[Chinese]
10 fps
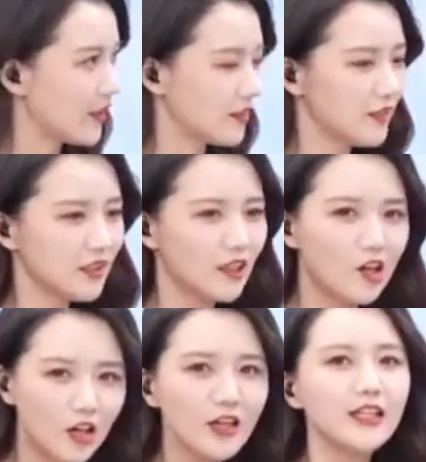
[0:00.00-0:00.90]
可以
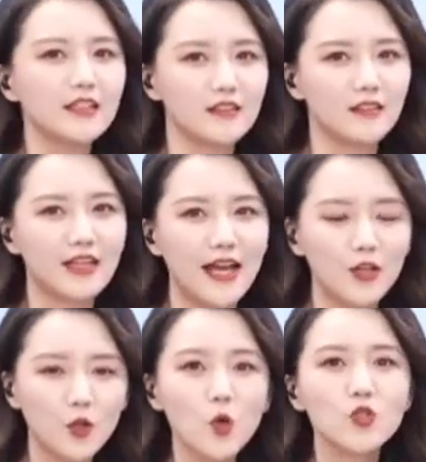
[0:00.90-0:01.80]
合理的来
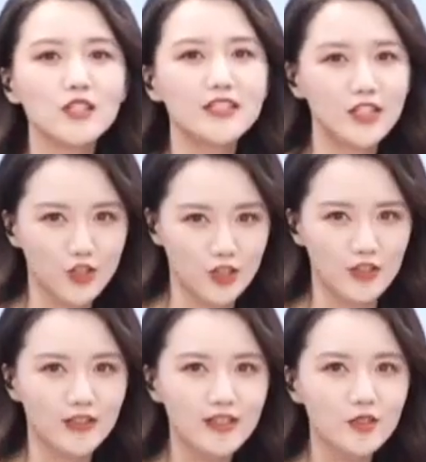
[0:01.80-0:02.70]
控制饮食，
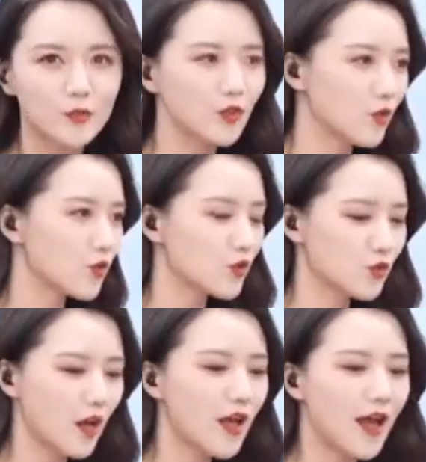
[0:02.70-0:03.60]
但是不能够是
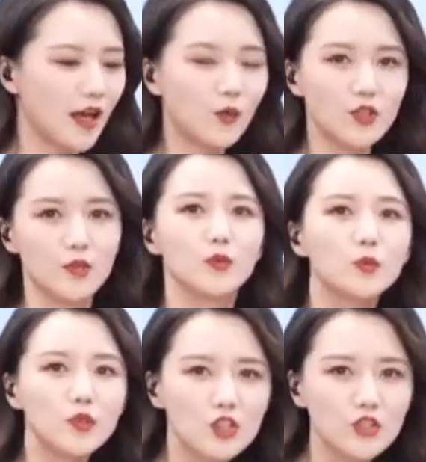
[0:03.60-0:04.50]
说，哎，我什么都
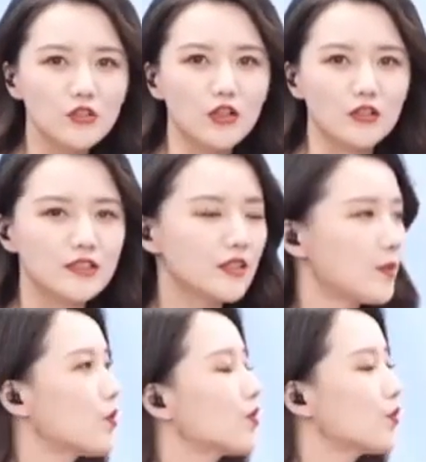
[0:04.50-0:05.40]
不吃了一些，
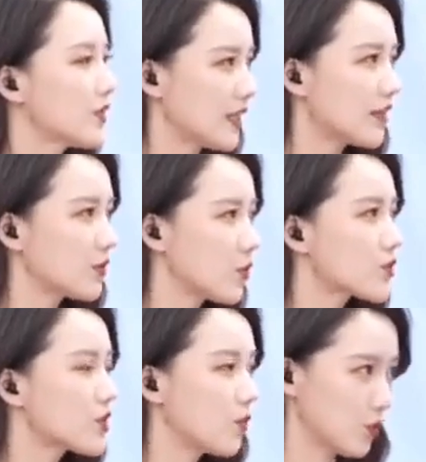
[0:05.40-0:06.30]
包括有营养的东
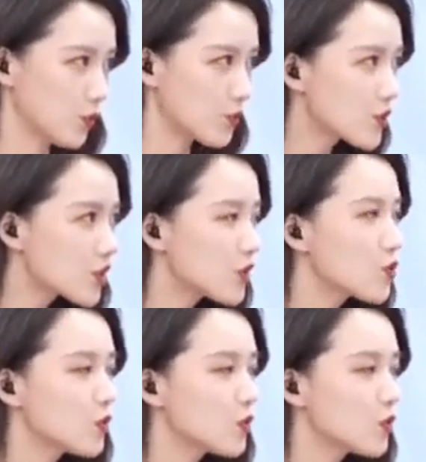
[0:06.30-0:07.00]
西我都不去摄入